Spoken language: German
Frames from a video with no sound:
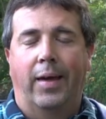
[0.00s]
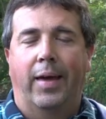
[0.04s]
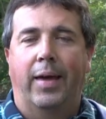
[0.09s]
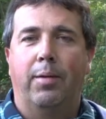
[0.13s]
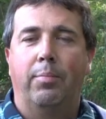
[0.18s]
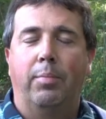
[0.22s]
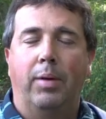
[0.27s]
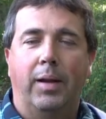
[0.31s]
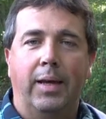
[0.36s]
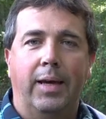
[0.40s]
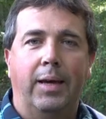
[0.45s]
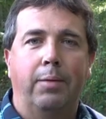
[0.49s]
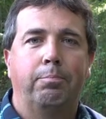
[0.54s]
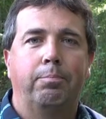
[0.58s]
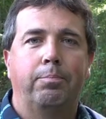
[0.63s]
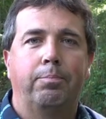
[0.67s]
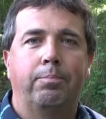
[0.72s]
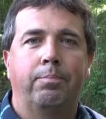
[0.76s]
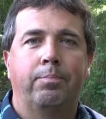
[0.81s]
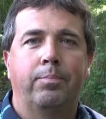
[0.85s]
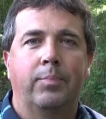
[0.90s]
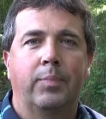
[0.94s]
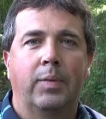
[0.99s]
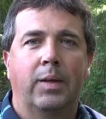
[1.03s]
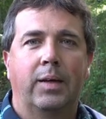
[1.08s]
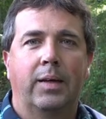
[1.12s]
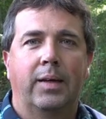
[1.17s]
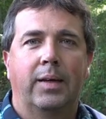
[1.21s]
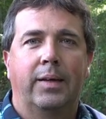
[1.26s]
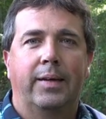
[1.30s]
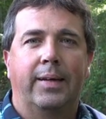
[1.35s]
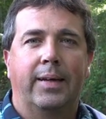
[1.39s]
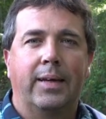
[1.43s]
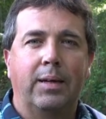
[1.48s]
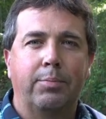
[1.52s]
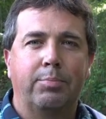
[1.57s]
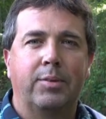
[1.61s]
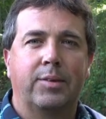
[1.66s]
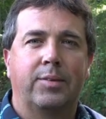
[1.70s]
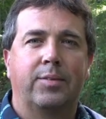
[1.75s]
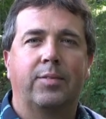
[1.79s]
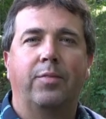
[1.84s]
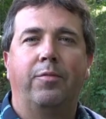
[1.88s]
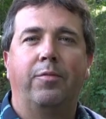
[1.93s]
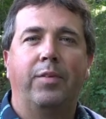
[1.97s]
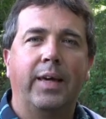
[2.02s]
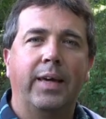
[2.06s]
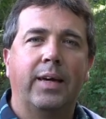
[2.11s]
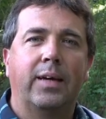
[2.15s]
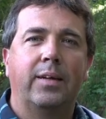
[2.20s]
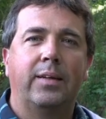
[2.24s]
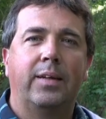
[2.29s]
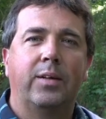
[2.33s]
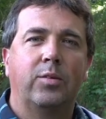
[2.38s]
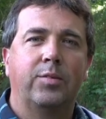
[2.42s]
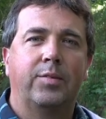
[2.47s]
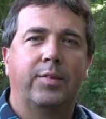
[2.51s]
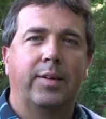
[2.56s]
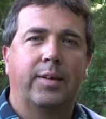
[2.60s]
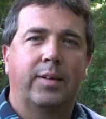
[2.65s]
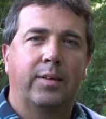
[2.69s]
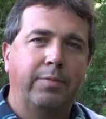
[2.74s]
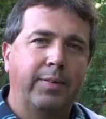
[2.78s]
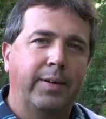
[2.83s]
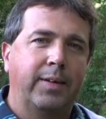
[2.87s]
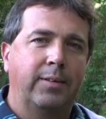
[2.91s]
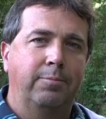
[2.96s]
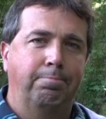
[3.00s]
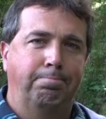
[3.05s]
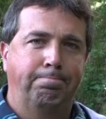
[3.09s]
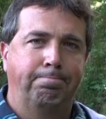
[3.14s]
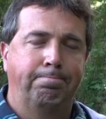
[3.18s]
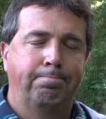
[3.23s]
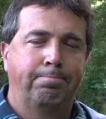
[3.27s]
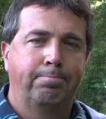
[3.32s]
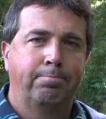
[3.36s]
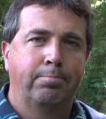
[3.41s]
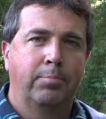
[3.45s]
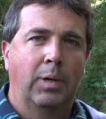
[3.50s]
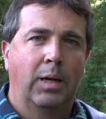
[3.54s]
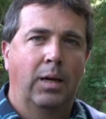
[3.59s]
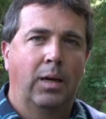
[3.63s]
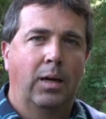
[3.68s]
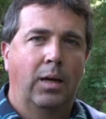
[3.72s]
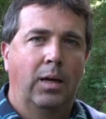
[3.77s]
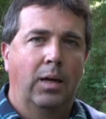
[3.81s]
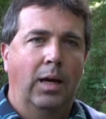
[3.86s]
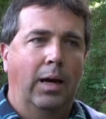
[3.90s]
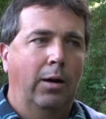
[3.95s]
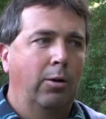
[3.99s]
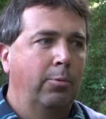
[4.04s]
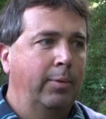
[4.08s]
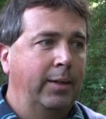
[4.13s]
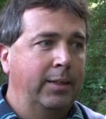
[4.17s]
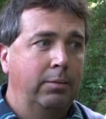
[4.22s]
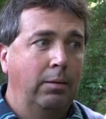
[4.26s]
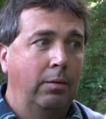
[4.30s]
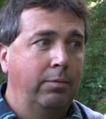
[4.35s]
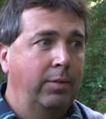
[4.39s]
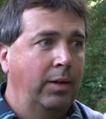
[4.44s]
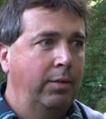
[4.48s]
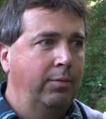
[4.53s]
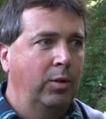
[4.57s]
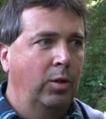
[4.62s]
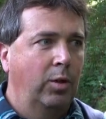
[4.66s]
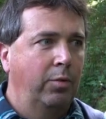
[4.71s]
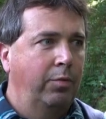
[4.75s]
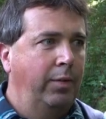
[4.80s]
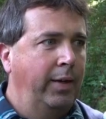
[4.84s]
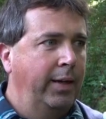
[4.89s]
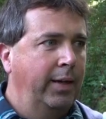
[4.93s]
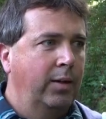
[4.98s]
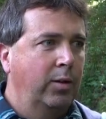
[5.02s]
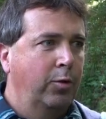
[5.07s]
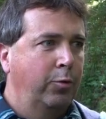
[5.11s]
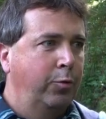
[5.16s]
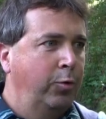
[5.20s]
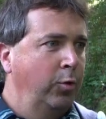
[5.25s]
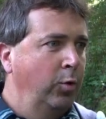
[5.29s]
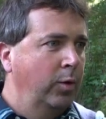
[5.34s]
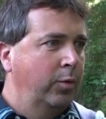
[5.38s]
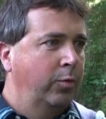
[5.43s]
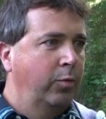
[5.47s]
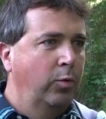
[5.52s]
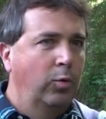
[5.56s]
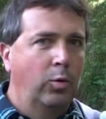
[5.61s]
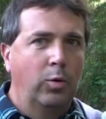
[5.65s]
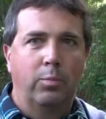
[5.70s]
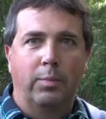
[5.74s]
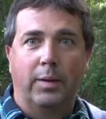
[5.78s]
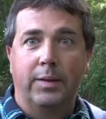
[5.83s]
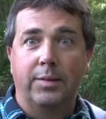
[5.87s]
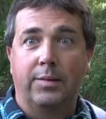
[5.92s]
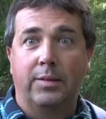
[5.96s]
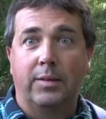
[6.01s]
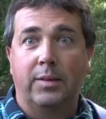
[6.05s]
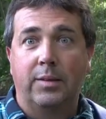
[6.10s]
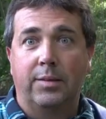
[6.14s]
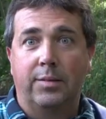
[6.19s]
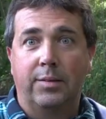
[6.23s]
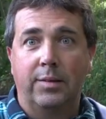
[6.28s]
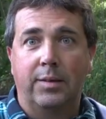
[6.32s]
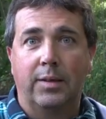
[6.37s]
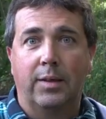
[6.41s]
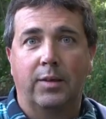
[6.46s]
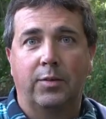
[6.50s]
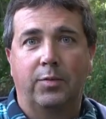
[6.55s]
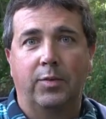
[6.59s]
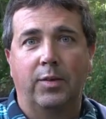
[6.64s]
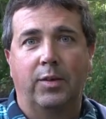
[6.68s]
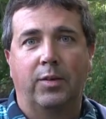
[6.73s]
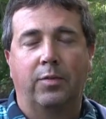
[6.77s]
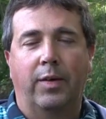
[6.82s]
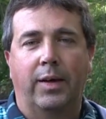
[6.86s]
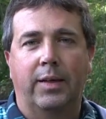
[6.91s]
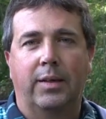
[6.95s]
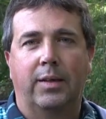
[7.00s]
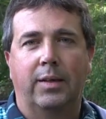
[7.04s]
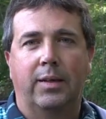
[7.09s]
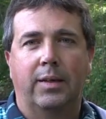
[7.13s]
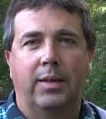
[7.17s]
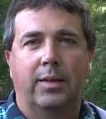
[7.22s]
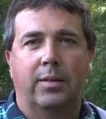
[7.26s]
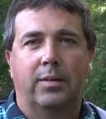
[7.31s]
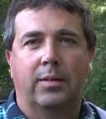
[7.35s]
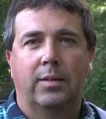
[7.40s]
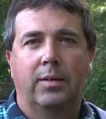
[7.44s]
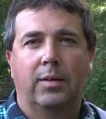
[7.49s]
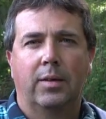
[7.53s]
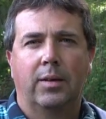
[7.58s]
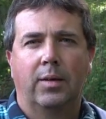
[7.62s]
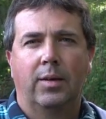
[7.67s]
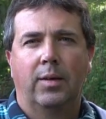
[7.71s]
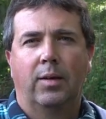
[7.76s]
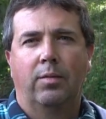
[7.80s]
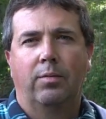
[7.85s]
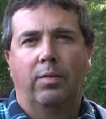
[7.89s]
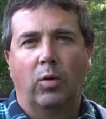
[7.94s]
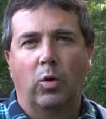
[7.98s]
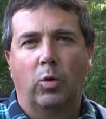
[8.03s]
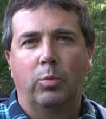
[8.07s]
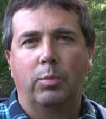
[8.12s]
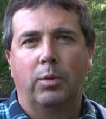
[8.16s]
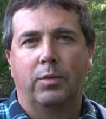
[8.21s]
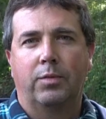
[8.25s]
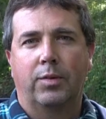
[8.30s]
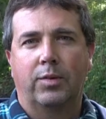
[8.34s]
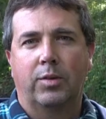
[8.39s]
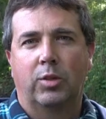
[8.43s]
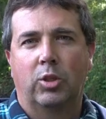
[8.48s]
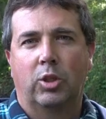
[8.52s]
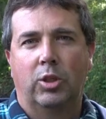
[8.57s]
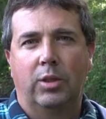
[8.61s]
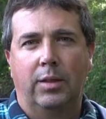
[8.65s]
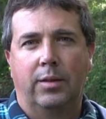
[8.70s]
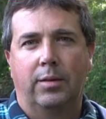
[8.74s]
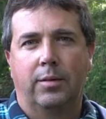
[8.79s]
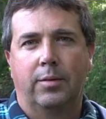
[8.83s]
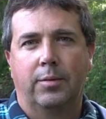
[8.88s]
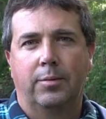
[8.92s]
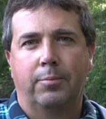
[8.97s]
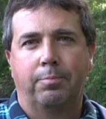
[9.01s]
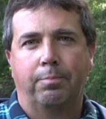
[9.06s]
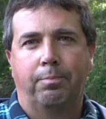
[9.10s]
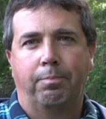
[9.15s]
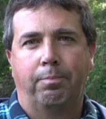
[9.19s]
Im Leben, da gibt es Wege, die uns erquicken. Aber manchmal werden wir auch Wege geführt, wo man sich nicht sicher ist, wie es weitergeht, warum etwas geschieht.